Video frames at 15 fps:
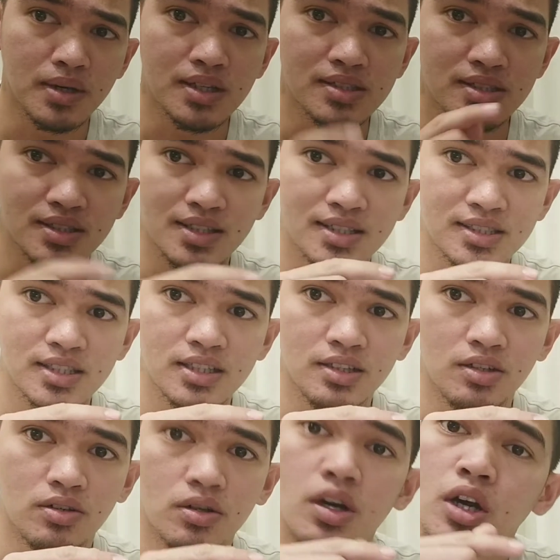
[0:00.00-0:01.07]
budget kasi
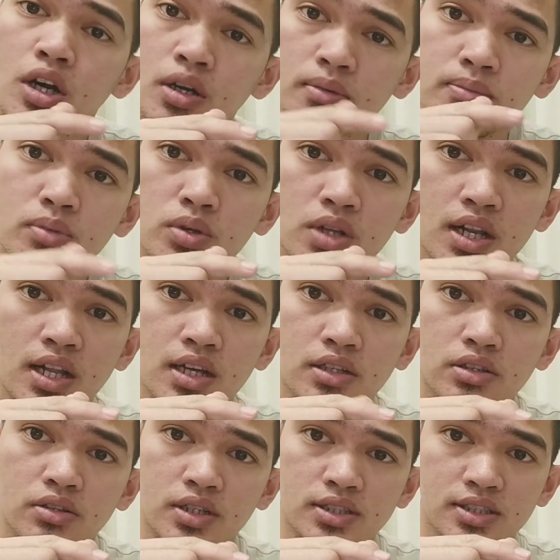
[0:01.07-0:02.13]
ito, mura lang
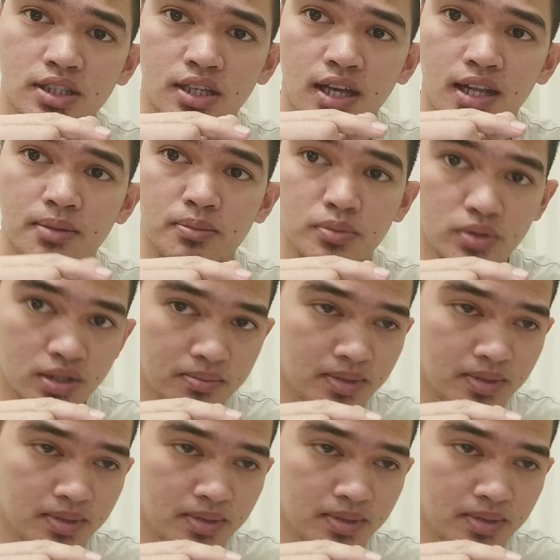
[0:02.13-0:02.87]
to kasi alam mo